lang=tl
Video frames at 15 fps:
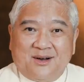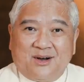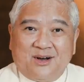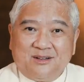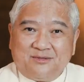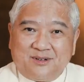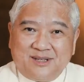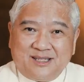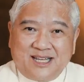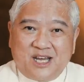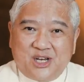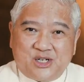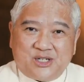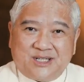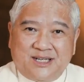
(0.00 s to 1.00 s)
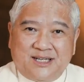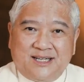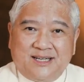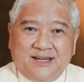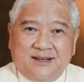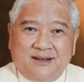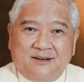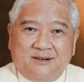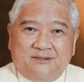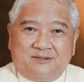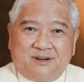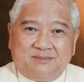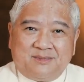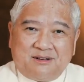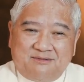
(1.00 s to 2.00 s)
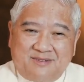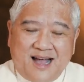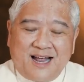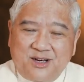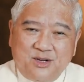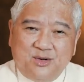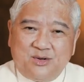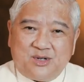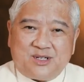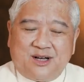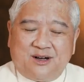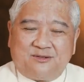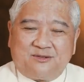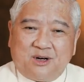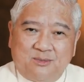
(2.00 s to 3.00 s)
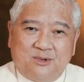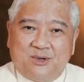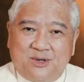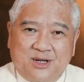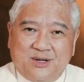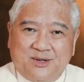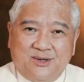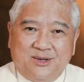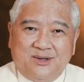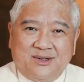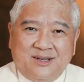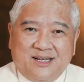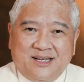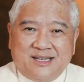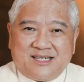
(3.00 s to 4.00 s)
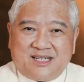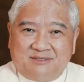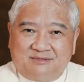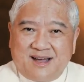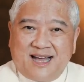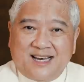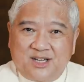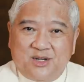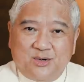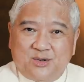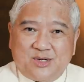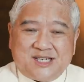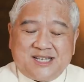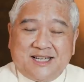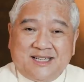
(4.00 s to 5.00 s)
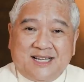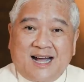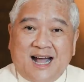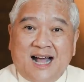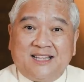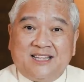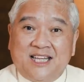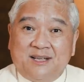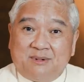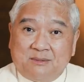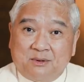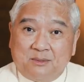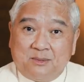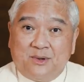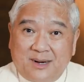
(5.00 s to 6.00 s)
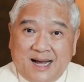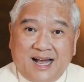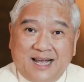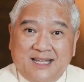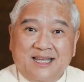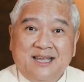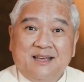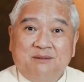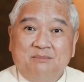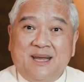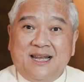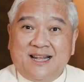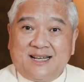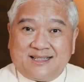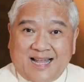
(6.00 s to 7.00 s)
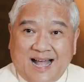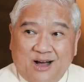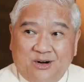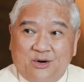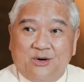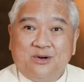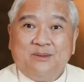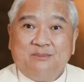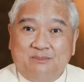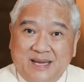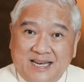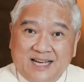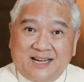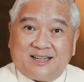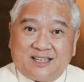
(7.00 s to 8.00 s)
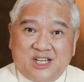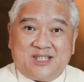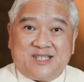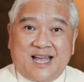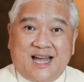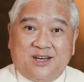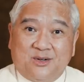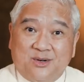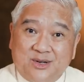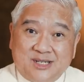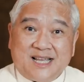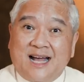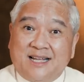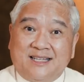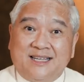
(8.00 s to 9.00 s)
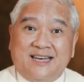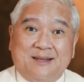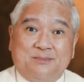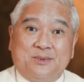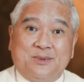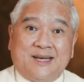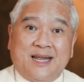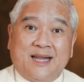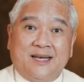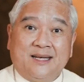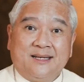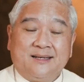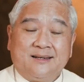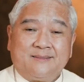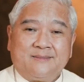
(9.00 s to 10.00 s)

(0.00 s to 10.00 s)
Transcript: Confrontation from the values of komunyo sa values ng ating pamumuhay bilang tao, bilang Kristiyano sa ating lipunan.